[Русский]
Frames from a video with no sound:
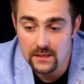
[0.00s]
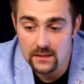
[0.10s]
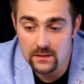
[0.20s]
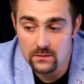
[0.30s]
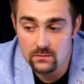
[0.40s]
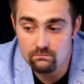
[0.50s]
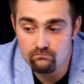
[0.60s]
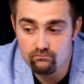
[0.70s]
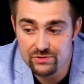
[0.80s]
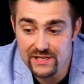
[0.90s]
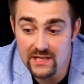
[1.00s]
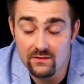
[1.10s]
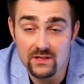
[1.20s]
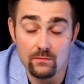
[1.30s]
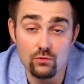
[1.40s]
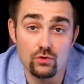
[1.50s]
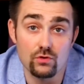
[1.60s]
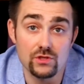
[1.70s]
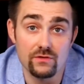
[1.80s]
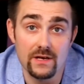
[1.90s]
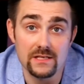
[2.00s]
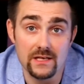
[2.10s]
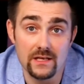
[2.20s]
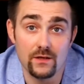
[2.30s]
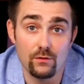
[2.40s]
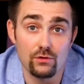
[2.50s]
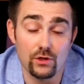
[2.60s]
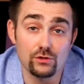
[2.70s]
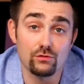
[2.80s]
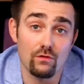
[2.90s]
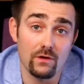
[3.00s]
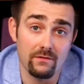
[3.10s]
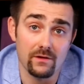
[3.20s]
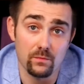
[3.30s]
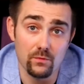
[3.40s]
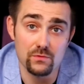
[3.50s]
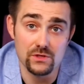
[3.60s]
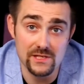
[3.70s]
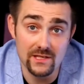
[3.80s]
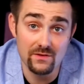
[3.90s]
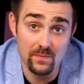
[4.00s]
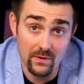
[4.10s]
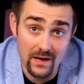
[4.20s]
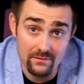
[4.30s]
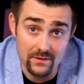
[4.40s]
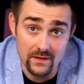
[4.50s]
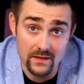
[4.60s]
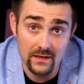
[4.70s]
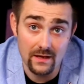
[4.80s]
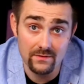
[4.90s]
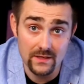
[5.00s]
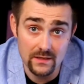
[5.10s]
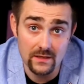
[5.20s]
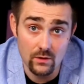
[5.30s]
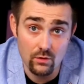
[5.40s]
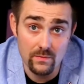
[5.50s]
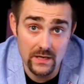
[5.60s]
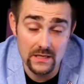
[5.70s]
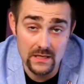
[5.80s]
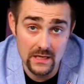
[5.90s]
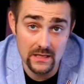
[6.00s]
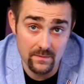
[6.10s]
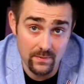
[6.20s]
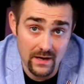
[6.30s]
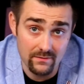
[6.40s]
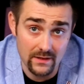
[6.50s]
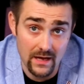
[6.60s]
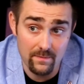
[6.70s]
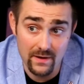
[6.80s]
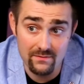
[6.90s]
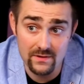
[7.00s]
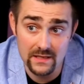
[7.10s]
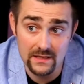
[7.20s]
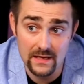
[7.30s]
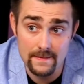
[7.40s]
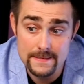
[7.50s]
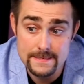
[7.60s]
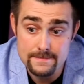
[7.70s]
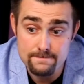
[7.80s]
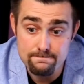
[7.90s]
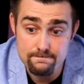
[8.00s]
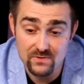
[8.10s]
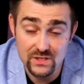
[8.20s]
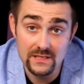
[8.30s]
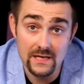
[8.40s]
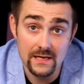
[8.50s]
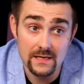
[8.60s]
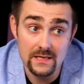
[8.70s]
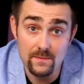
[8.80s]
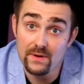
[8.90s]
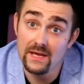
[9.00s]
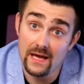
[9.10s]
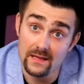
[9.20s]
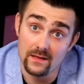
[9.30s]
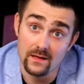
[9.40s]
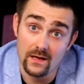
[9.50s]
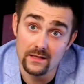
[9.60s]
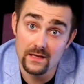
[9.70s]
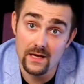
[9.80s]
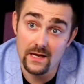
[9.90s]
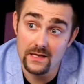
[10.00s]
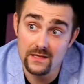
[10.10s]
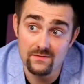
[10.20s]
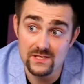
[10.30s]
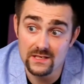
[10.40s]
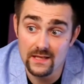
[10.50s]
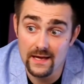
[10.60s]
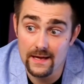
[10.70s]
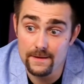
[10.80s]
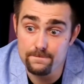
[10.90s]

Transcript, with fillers: эм, следовать тому, что называется, как герой Толстого говорил, помните, следовать правде. И главный герой моей книги – это правда. А правда, она всегда неприятна. Она не всегда,